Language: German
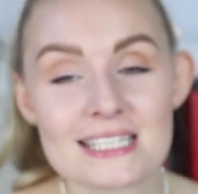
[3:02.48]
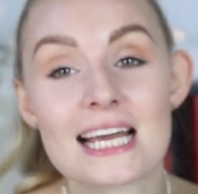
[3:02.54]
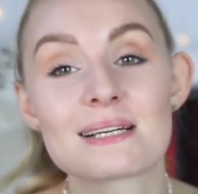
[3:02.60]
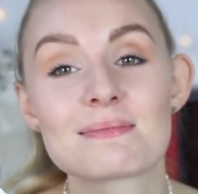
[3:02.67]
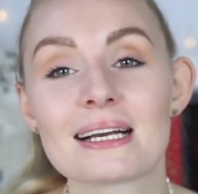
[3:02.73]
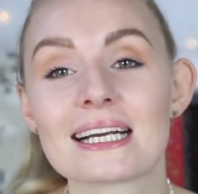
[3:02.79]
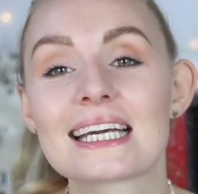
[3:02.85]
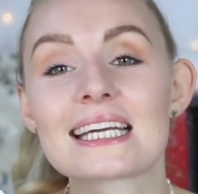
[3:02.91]
sagen,
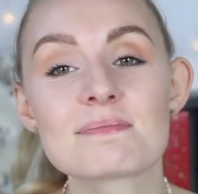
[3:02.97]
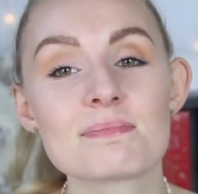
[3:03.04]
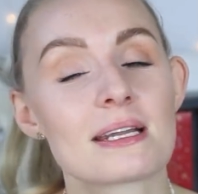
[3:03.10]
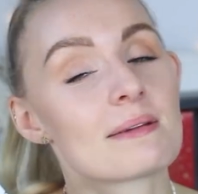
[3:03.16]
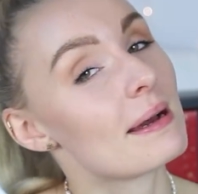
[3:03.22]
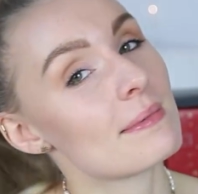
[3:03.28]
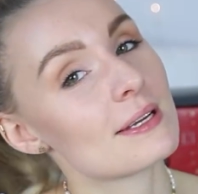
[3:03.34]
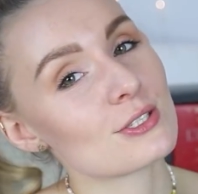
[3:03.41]
man kriegt bei
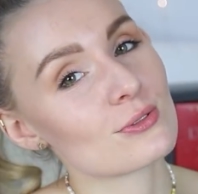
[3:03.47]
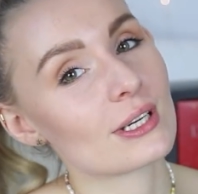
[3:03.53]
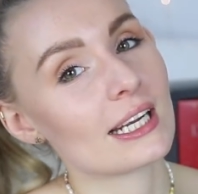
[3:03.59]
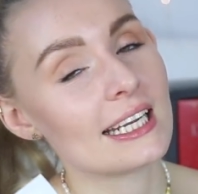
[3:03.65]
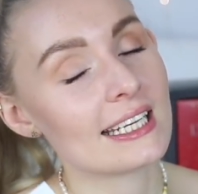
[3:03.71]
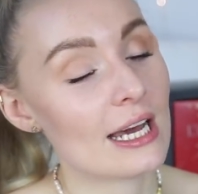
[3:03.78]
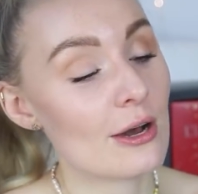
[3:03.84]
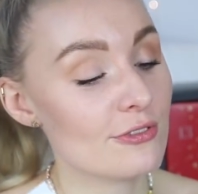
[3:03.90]
dem
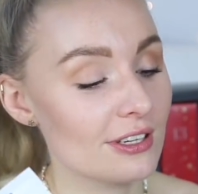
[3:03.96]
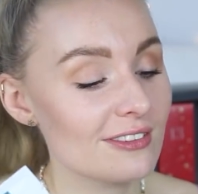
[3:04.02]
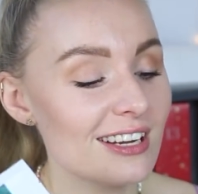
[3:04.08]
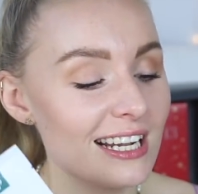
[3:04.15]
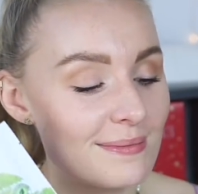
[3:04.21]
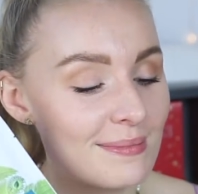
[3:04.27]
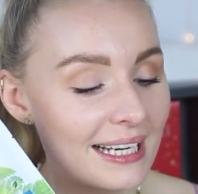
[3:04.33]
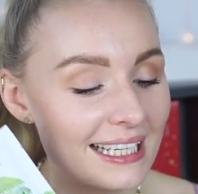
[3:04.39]
Amazon-Kalender auf jeden
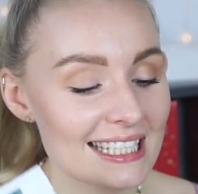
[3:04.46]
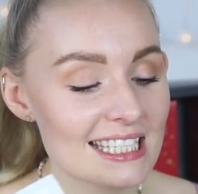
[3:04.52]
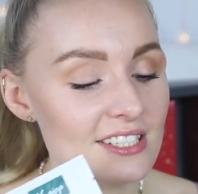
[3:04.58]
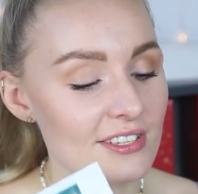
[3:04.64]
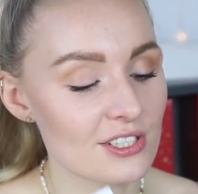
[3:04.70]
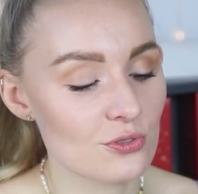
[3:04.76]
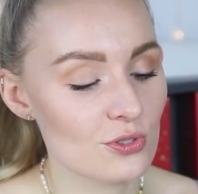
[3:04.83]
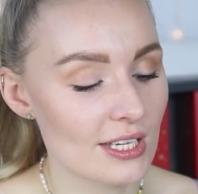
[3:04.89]
Fall immer richtig
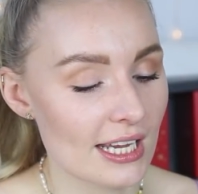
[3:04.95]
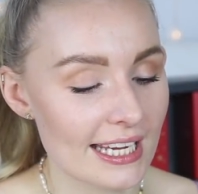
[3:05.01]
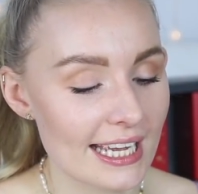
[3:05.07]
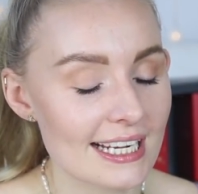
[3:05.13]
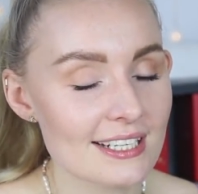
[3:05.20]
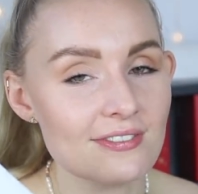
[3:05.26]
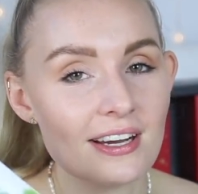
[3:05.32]
was für sein Geld,